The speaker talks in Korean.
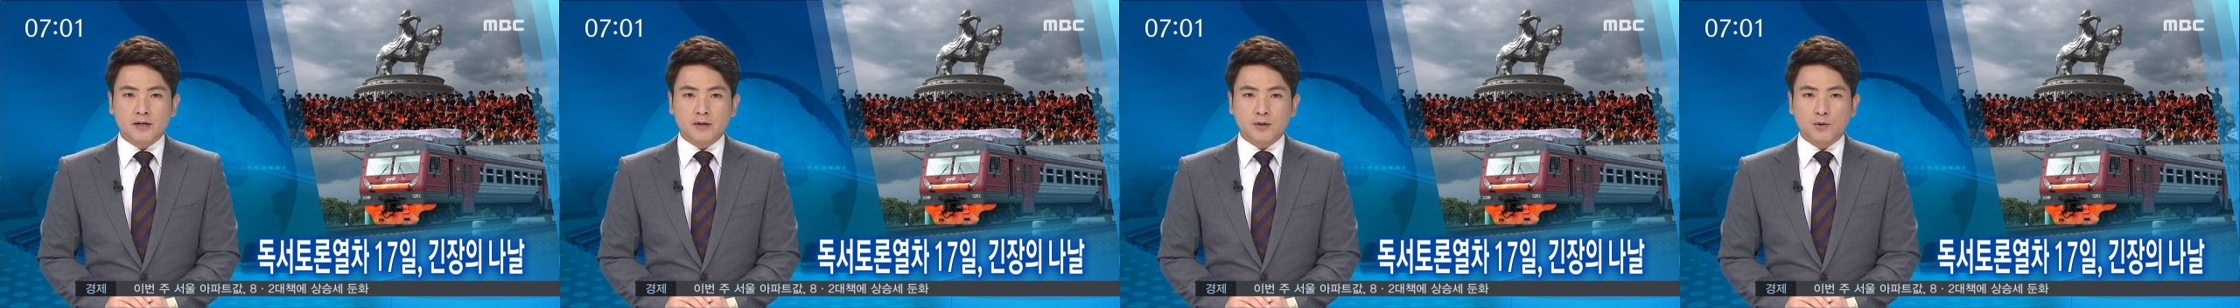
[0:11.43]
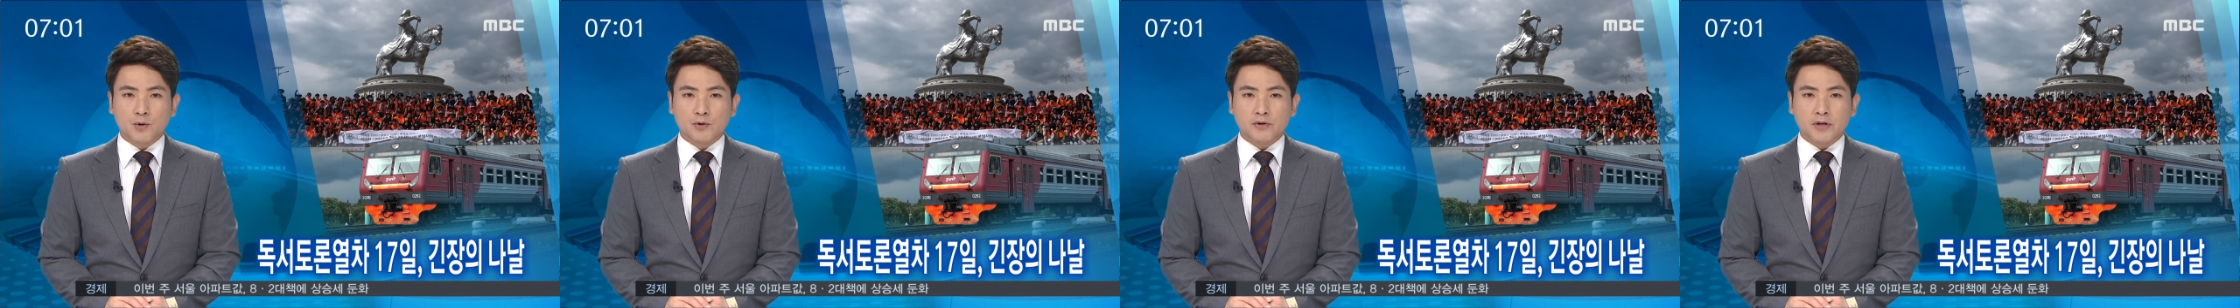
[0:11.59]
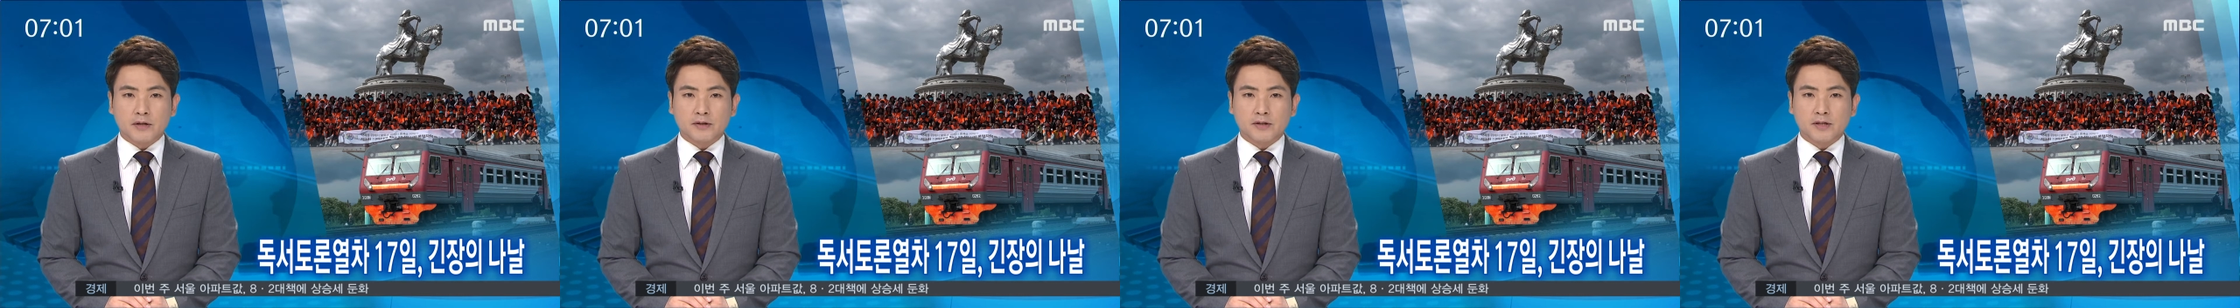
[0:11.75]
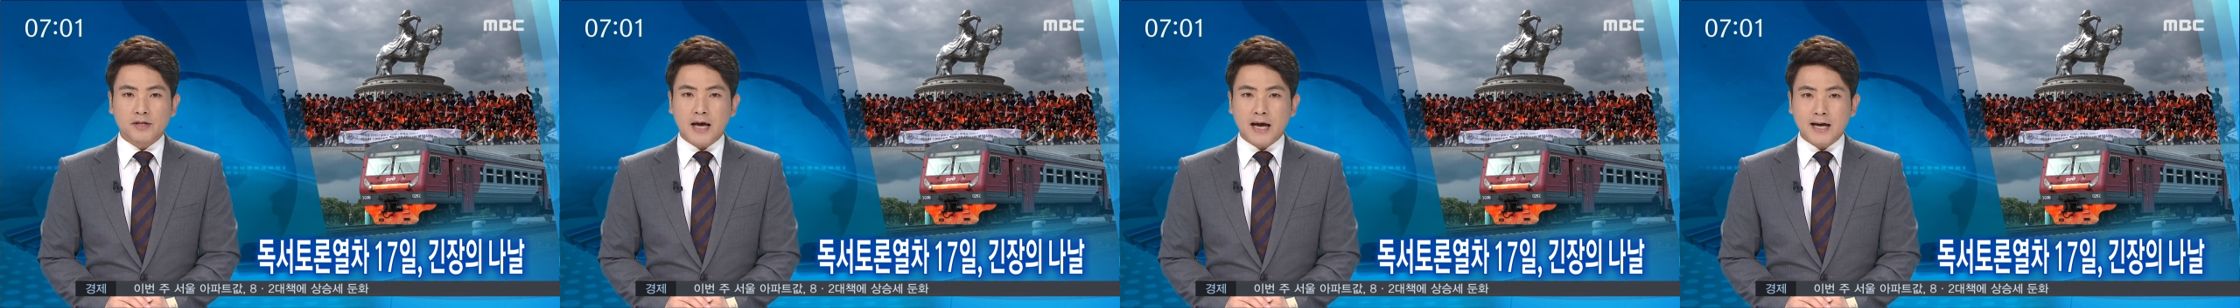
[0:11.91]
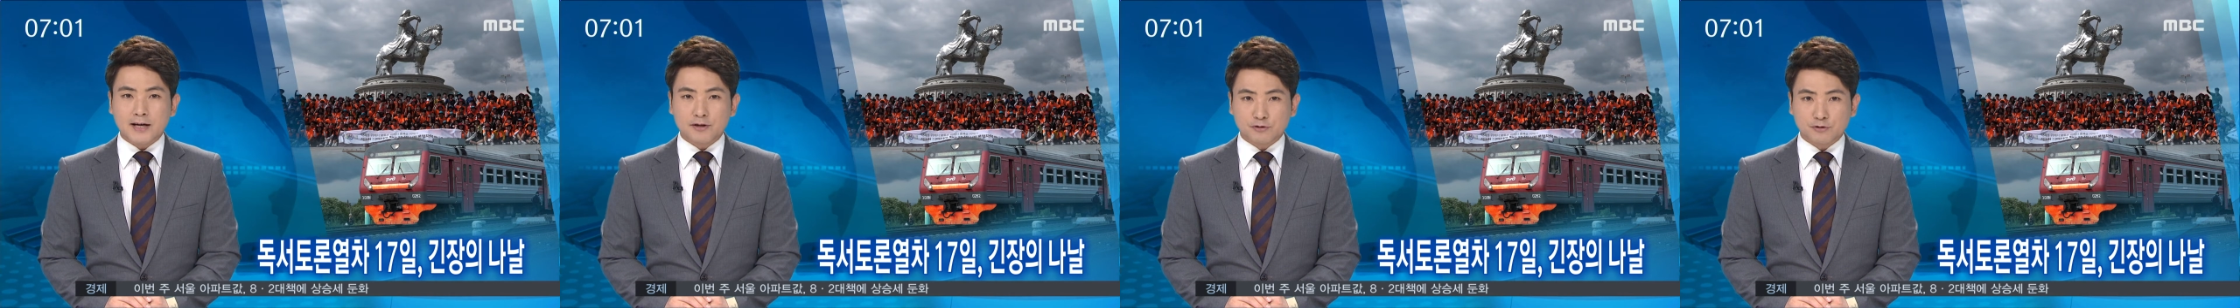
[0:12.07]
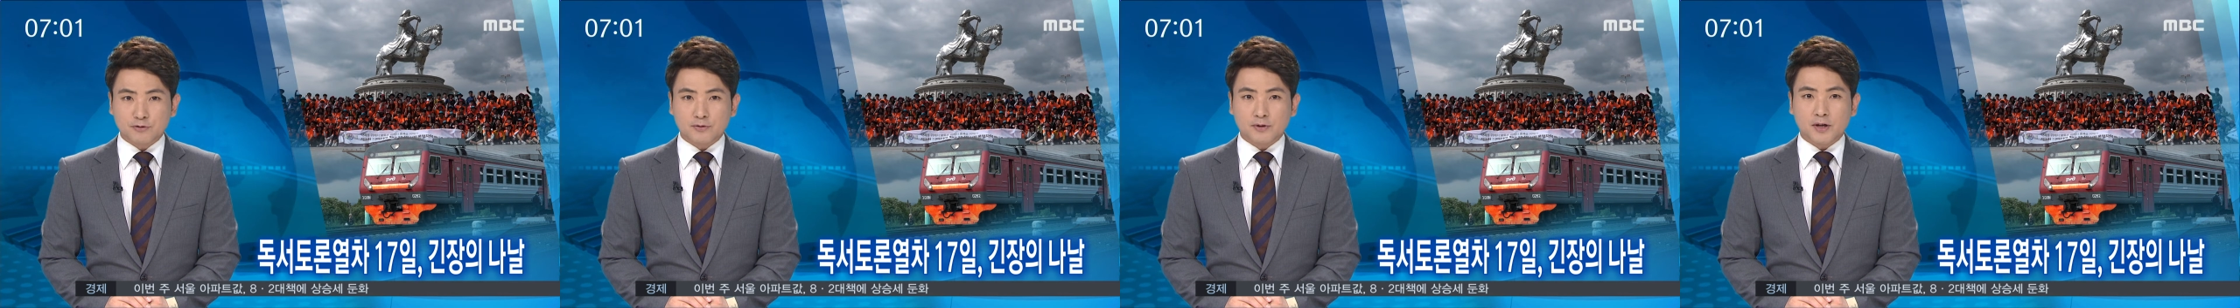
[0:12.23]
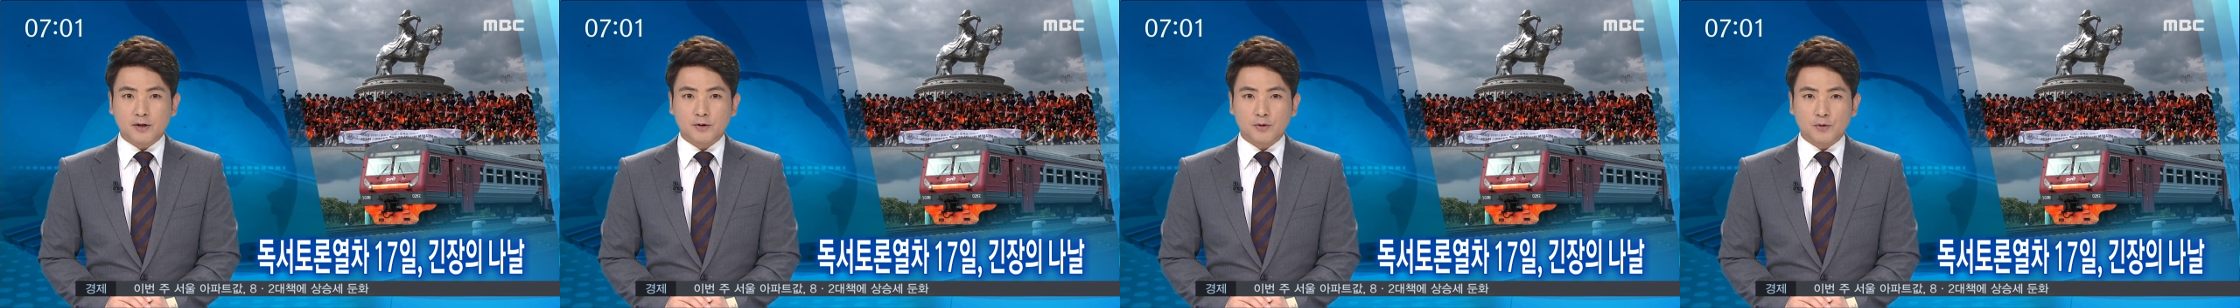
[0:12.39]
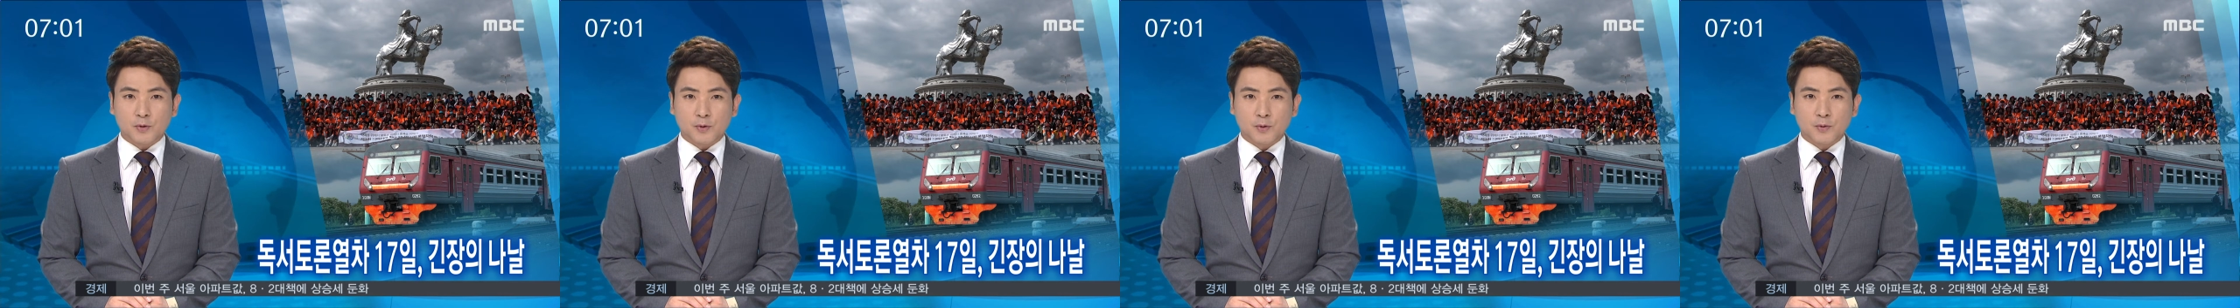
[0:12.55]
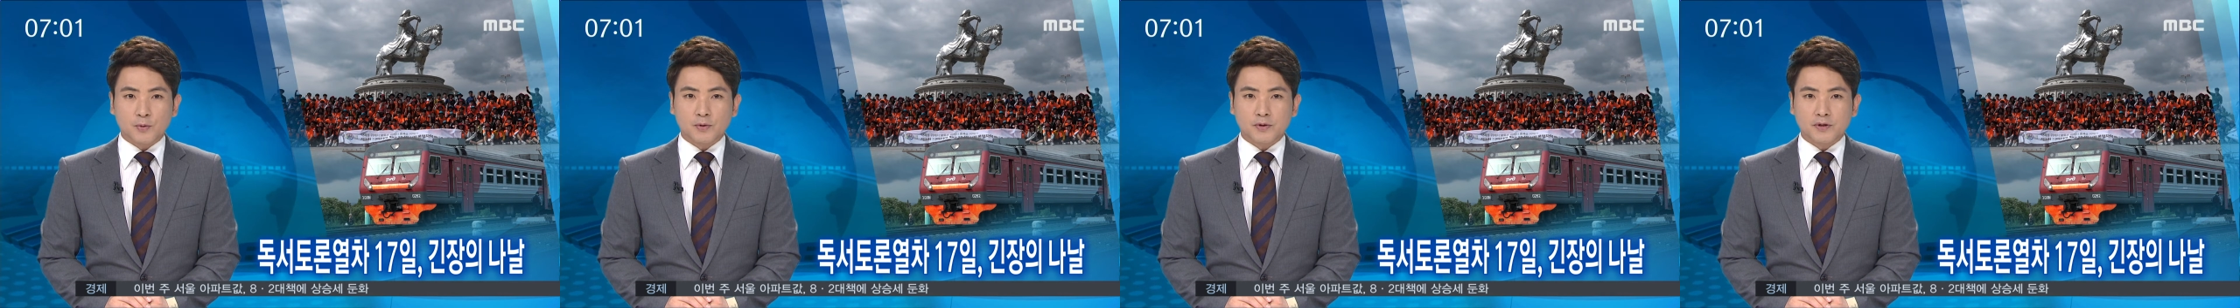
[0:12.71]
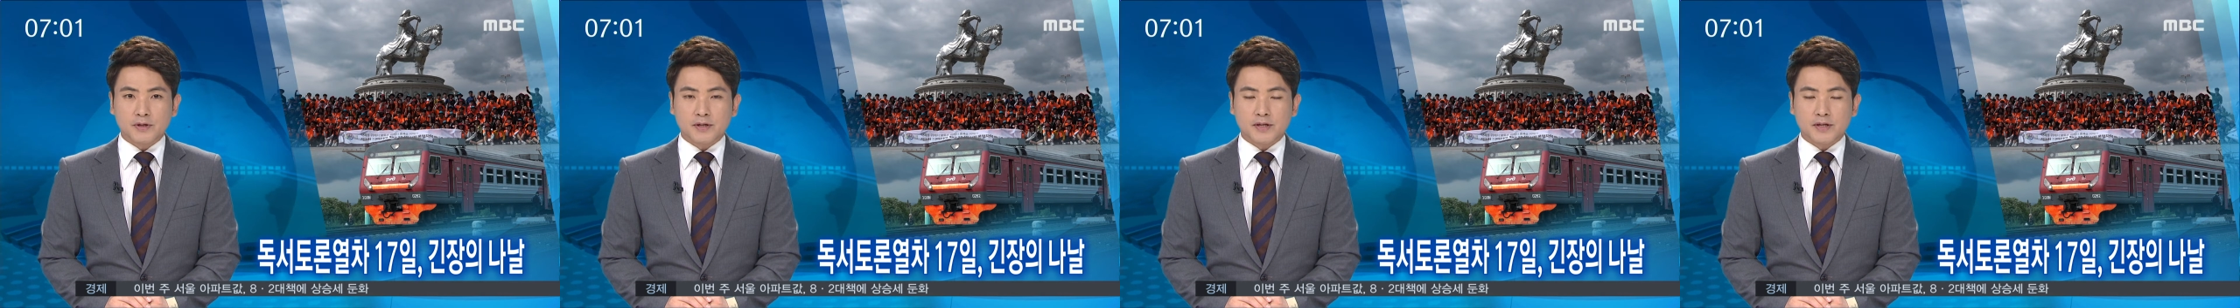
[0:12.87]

교사들은 한순간도